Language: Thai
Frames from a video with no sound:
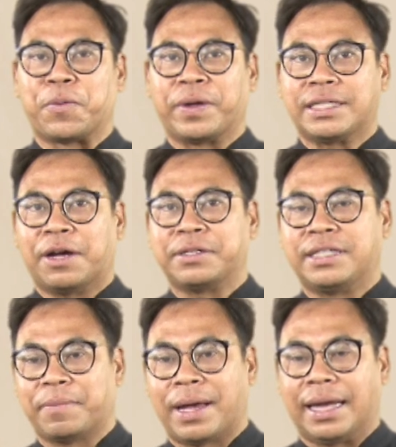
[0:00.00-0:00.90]
ของพระเจ้า
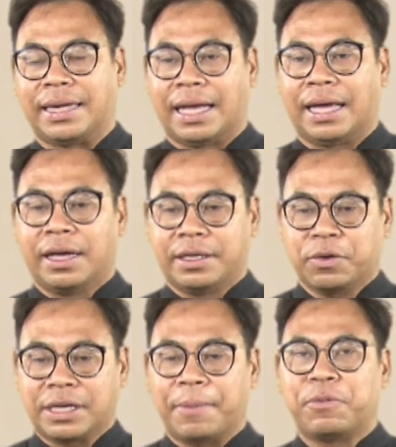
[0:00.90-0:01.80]
เชียงใหม่เนี่ยย
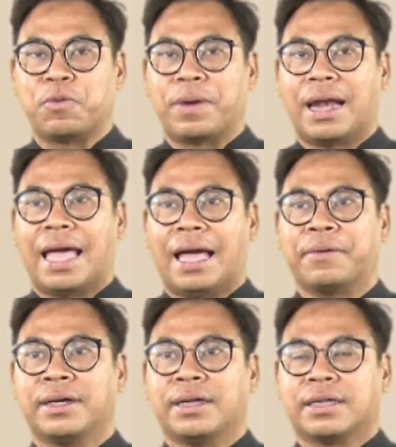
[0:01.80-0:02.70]
กทัพลงมาแล้ว
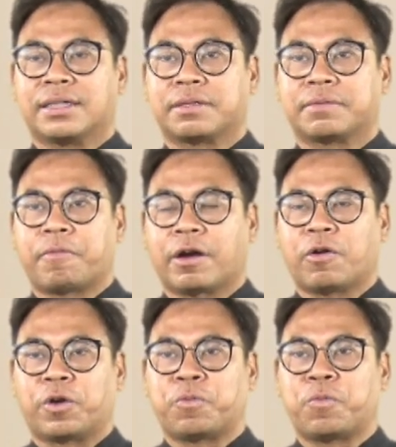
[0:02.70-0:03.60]
ปรา
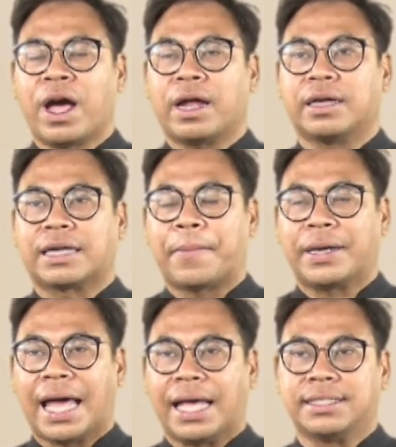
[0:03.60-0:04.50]
กฏว่าเกิดการป
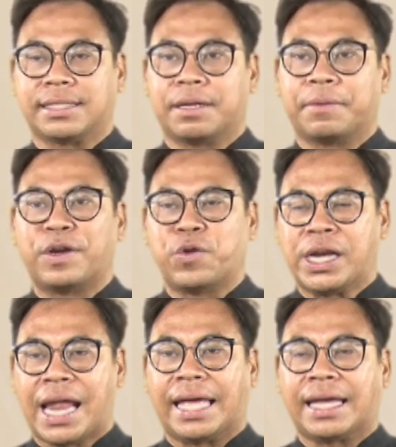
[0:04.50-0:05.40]
ระทะศึกจำนว
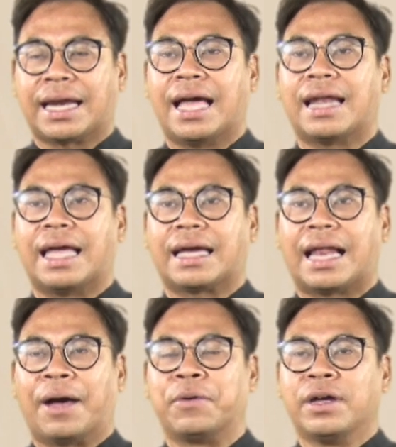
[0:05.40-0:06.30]
นหลายครั้งหลายค
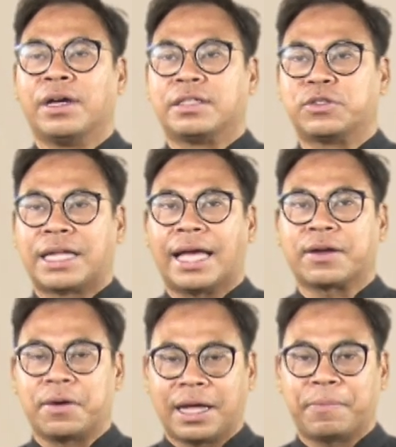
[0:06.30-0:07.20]
ราวจนสุดท้าย
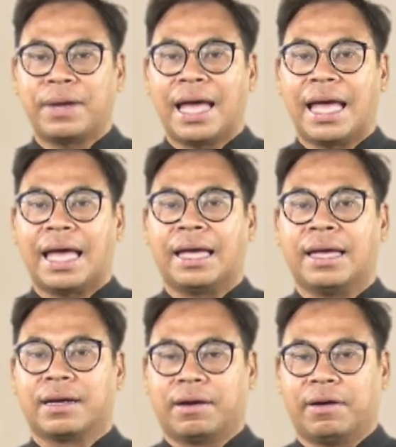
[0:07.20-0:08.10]
กองทัพหน้า
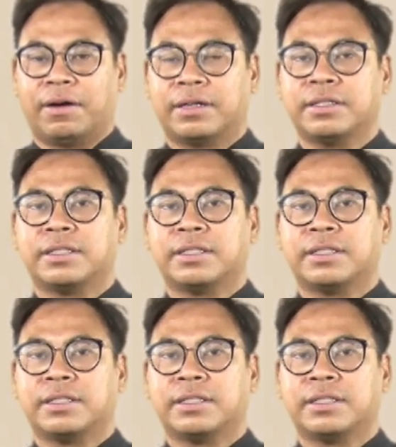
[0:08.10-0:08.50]
ของ